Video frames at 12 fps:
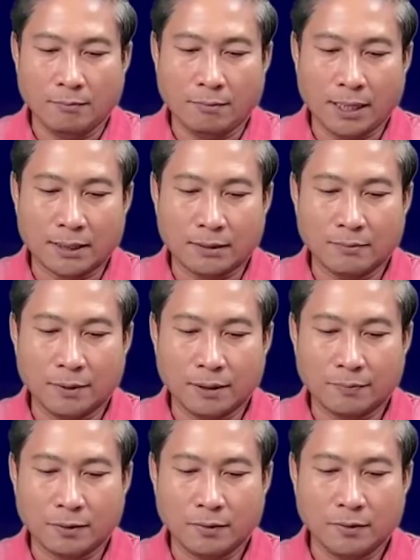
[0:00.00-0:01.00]
bà chùm
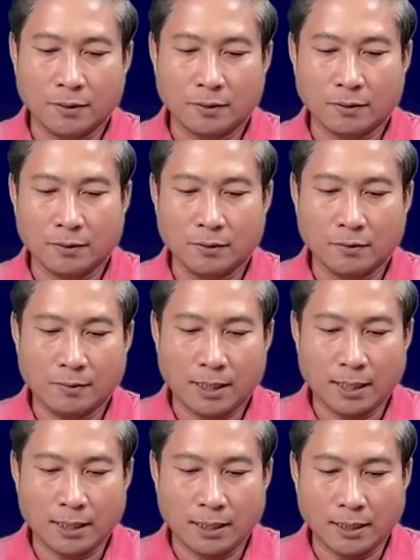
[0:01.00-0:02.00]
riệp xua lục cừu
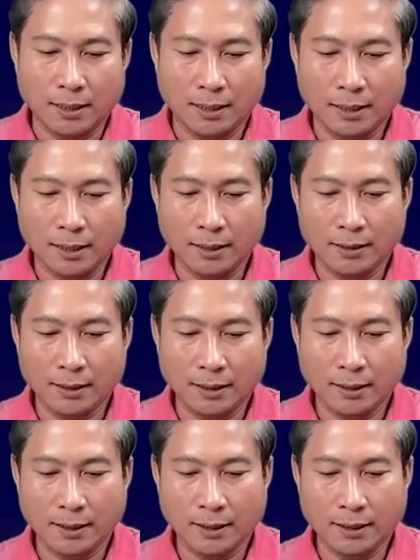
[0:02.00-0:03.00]
bà hình
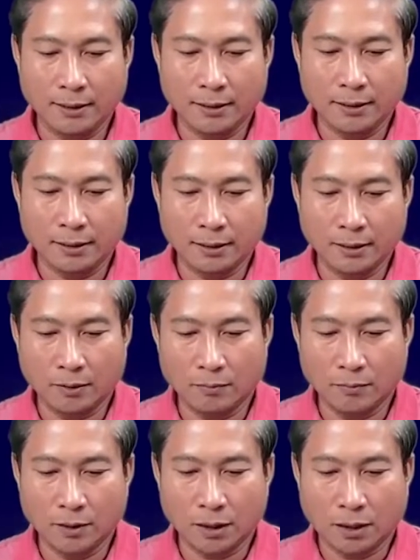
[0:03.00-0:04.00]
hình
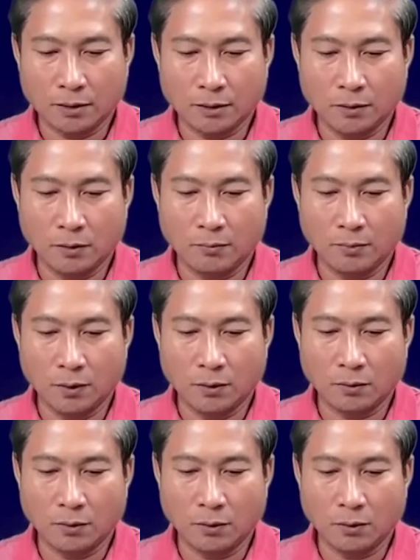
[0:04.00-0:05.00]
nhóm trong chuột
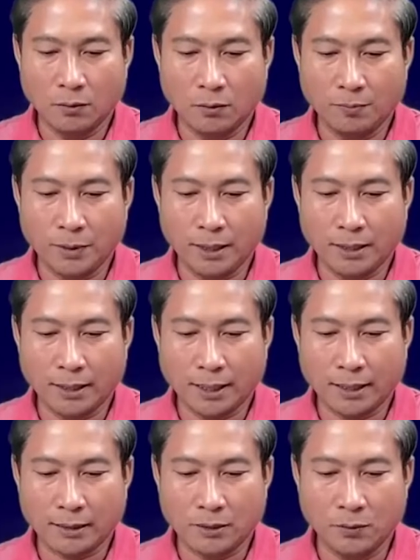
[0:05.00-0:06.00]
lục cừu
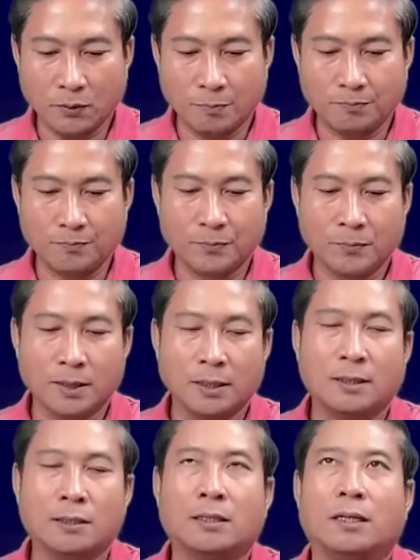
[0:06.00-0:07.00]
pina chuột
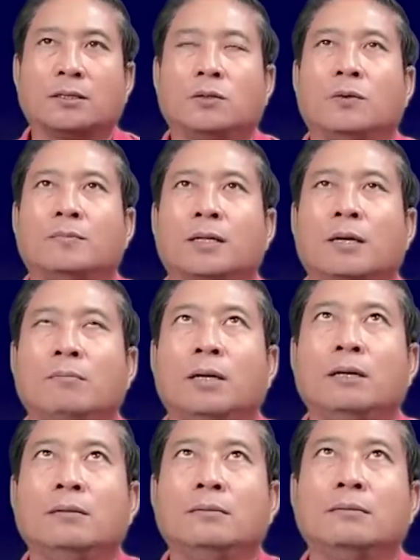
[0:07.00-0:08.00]
trong chuột nhóm
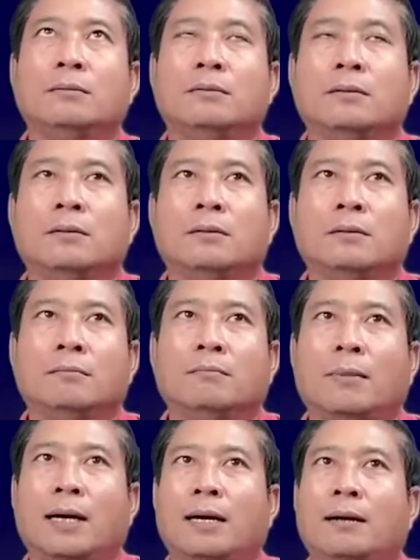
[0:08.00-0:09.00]
đó
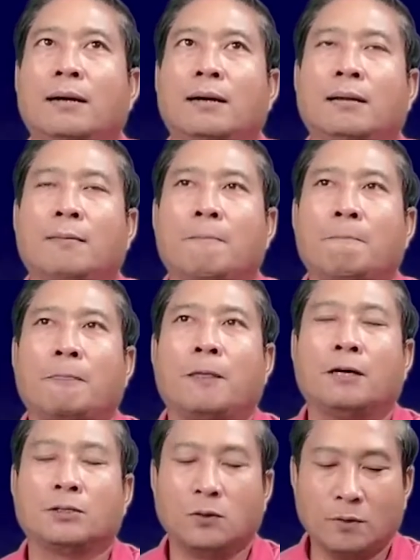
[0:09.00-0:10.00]
bà
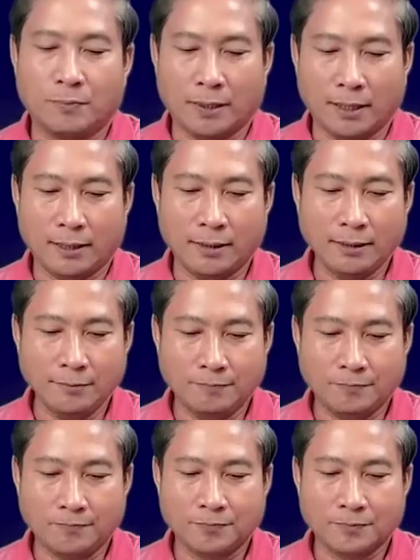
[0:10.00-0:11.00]
trong chuột thợ ấy
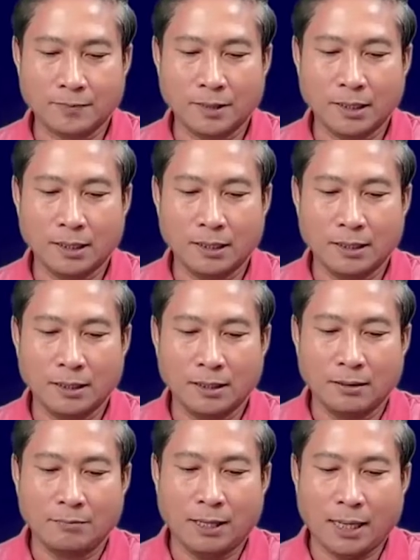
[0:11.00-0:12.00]

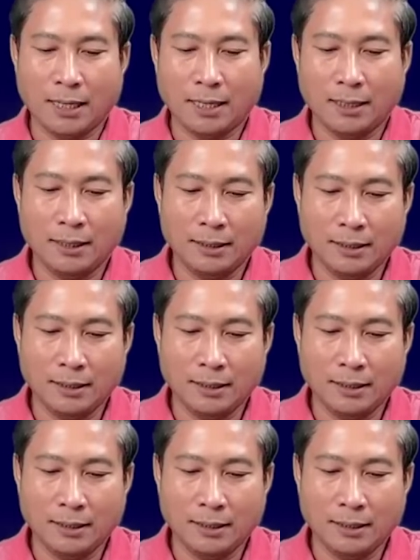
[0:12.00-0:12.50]
bà